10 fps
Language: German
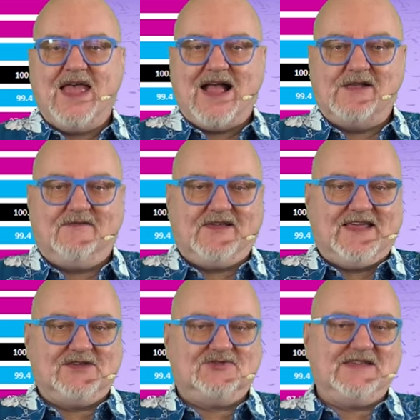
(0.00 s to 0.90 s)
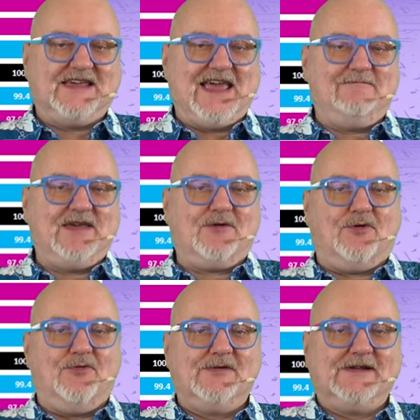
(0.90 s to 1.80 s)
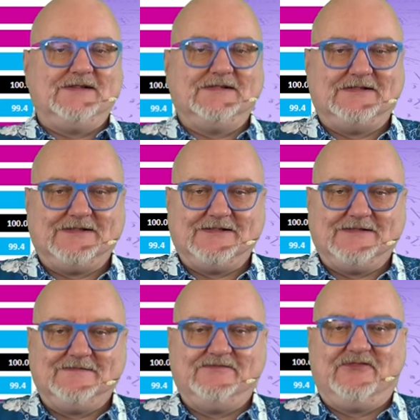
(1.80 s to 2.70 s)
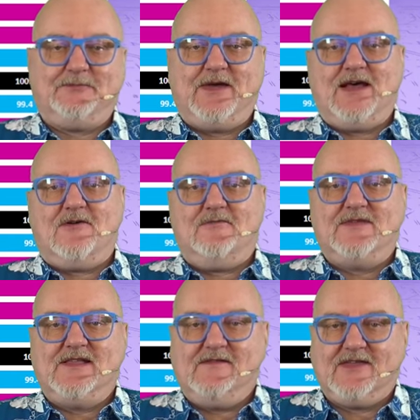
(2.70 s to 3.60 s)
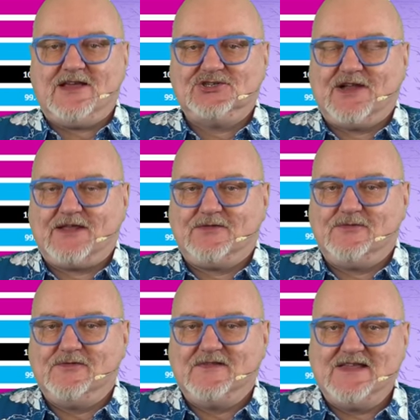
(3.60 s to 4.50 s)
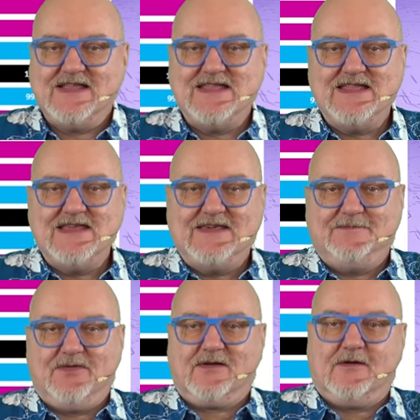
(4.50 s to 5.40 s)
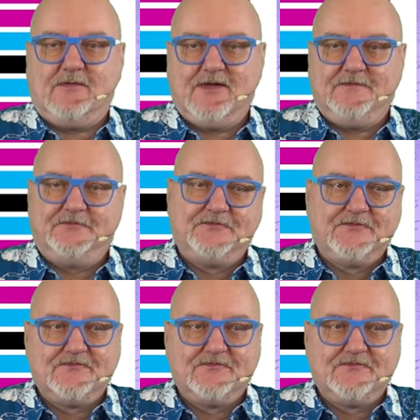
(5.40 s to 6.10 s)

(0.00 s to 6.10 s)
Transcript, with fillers: Also wir sehen schon, die Gaming-Krone äh, wird man auch mit Hilfe der Steckdose nicht bekommen.